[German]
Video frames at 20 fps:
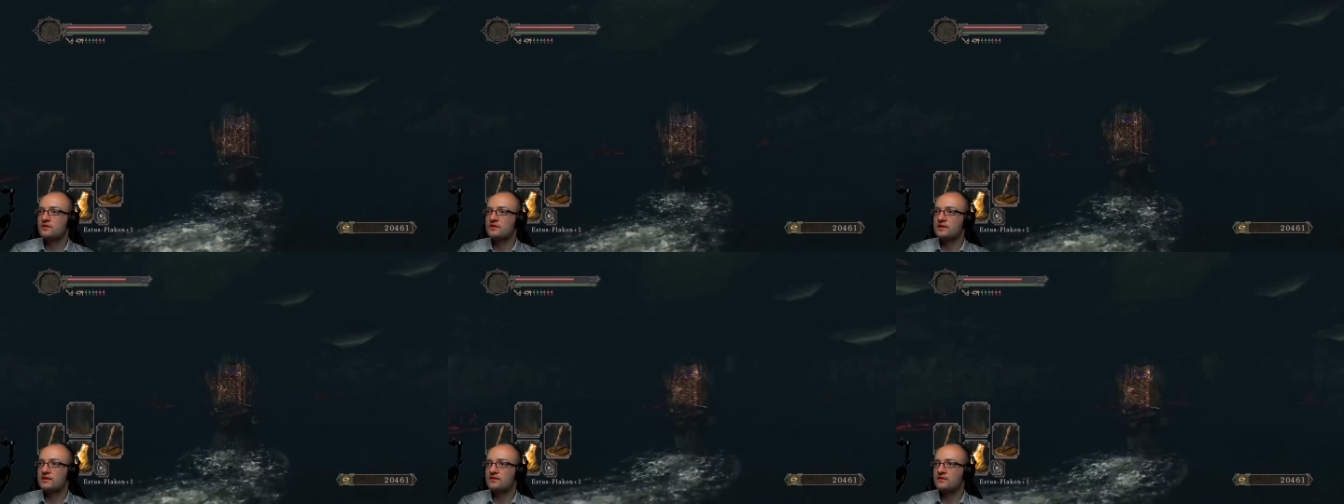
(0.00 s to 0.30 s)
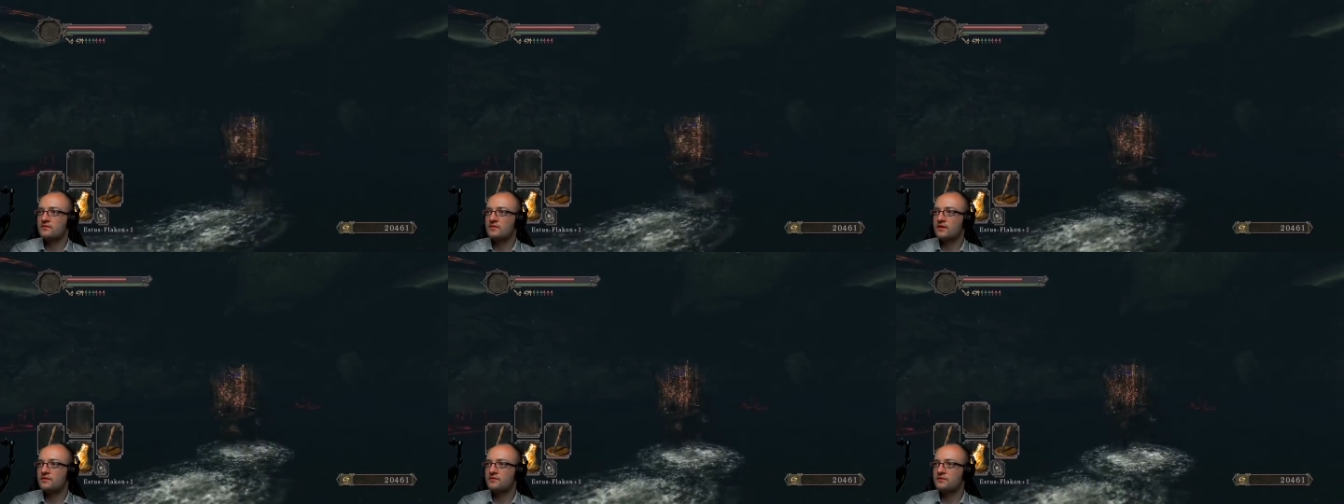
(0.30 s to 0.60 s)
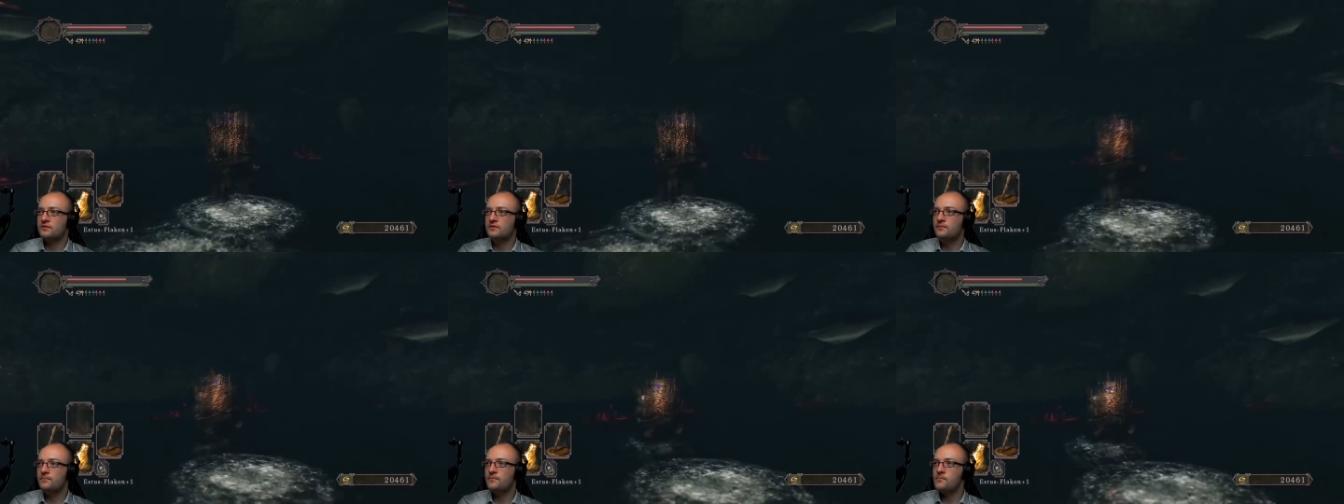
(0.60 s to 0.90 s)

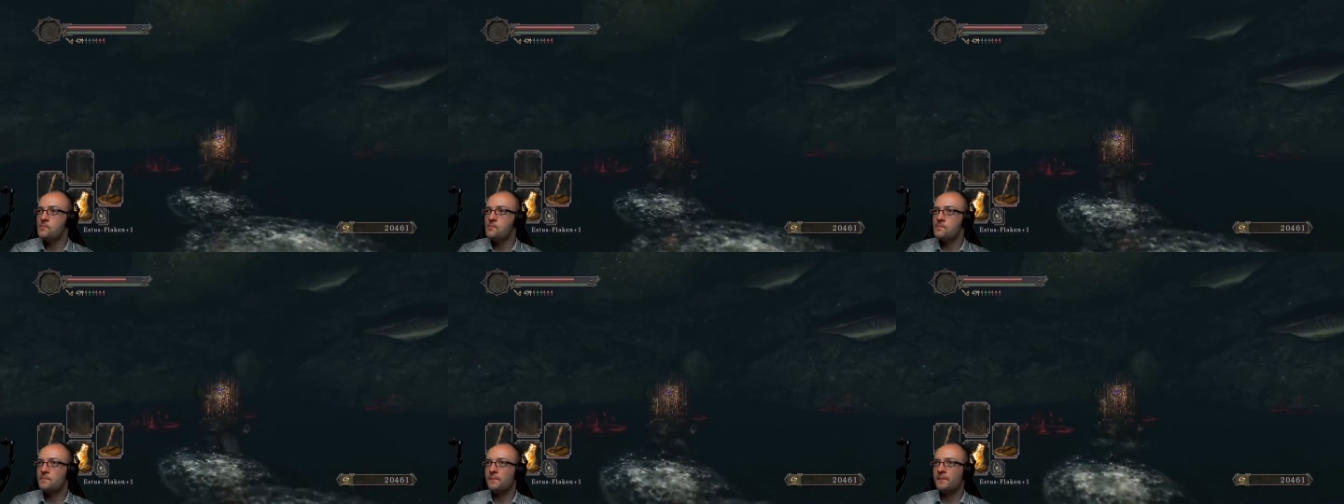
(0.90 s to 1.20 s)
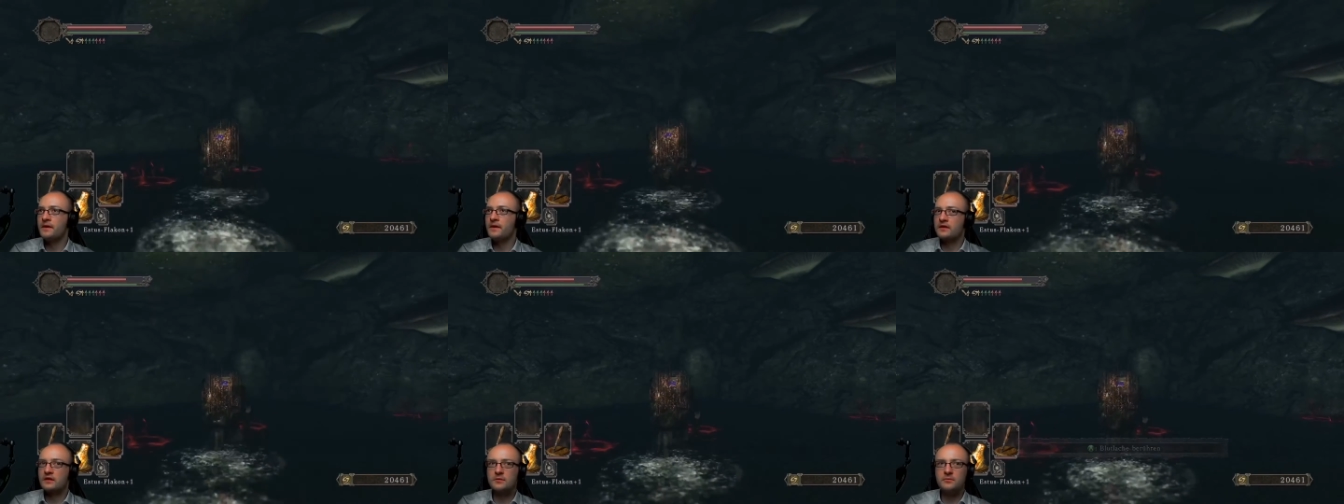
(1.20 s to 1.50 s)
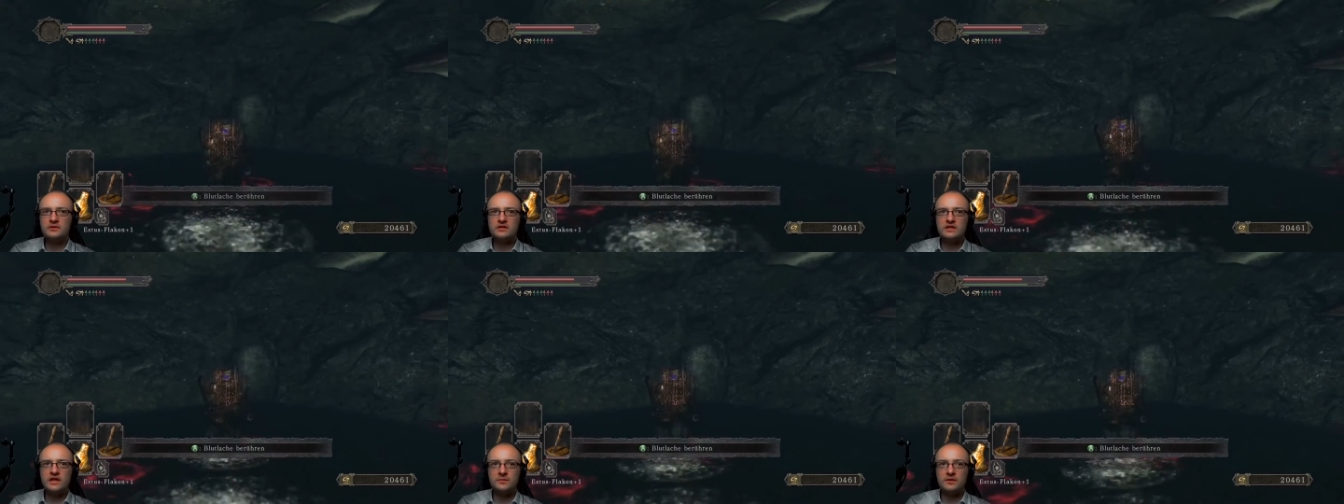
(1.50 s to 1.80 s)
Deckswaffe.
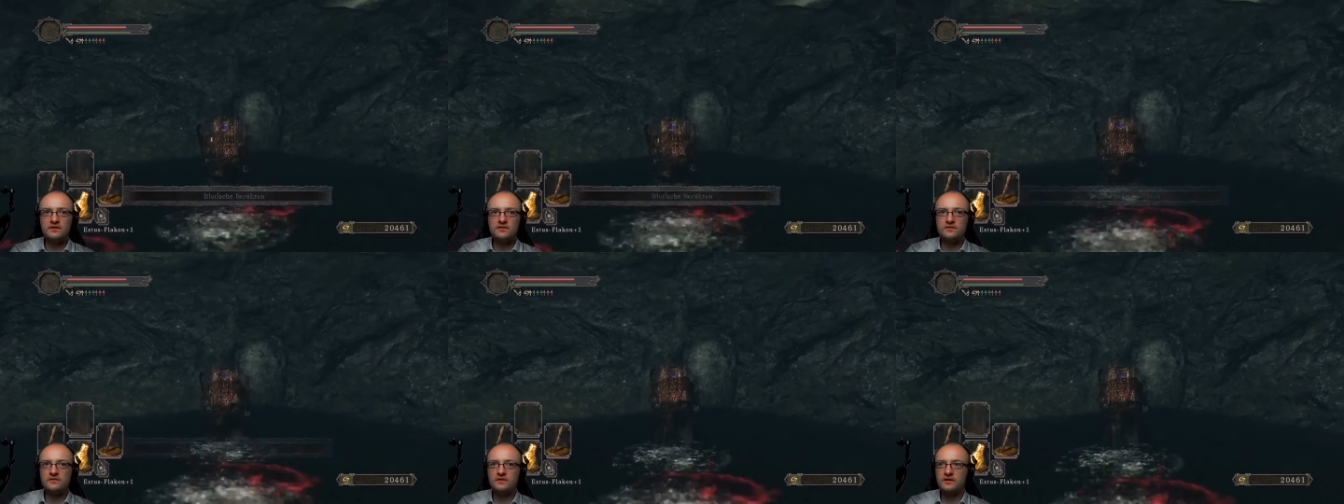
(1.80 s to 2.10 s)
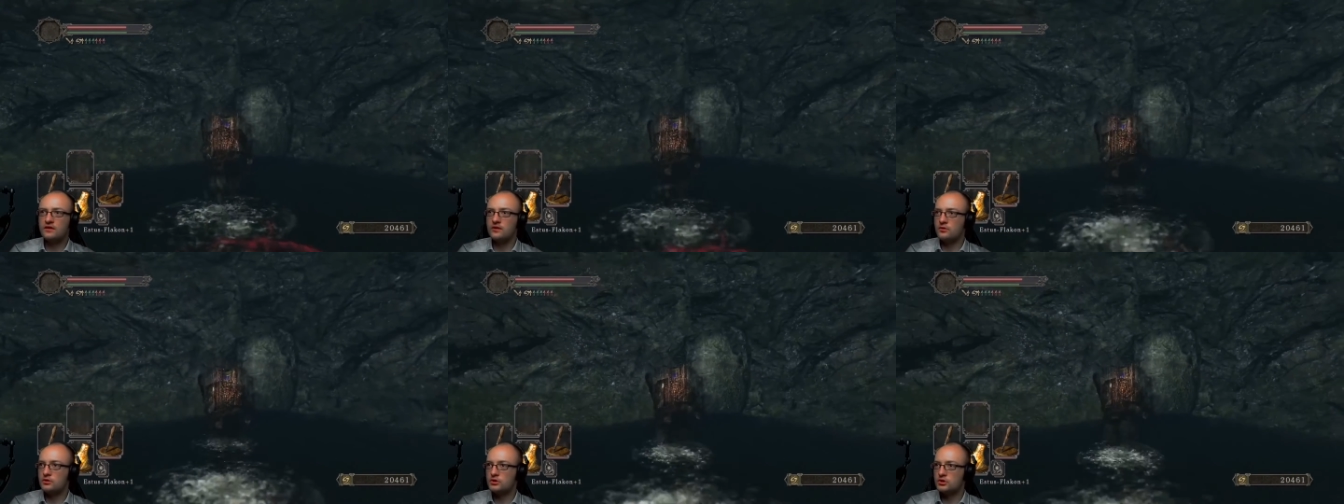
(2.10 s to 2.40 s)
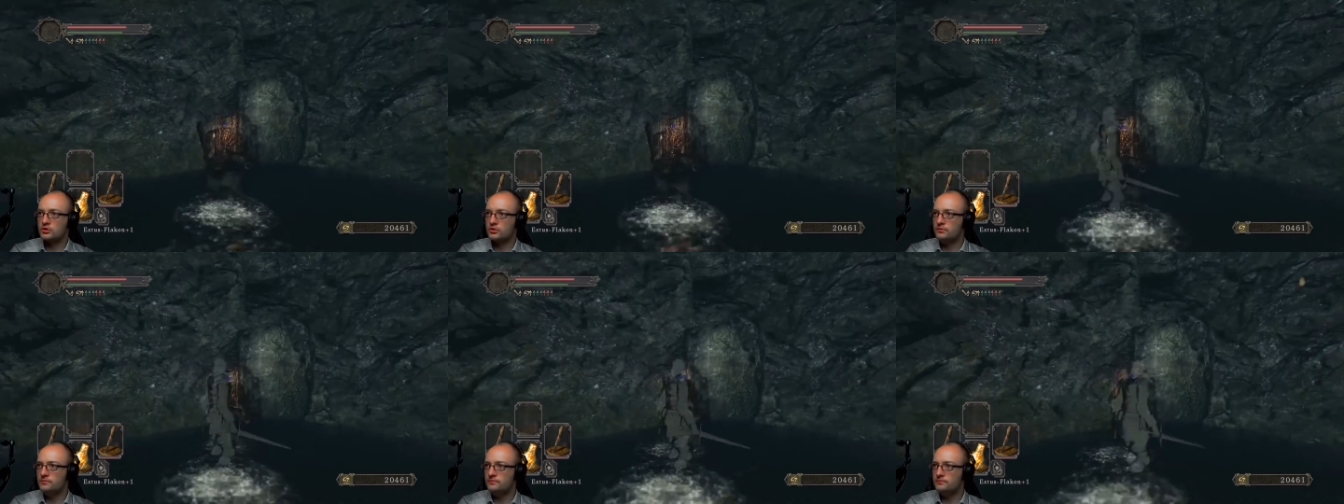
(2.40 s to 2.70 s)
Gibt es ja im ersten Teil auch
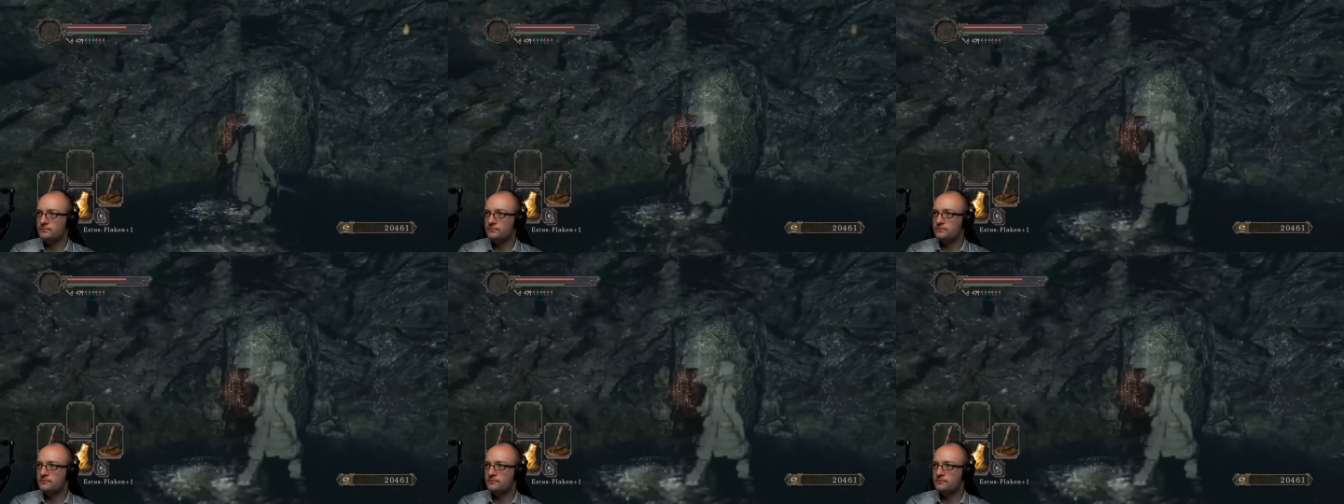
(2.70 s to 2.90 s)
schon.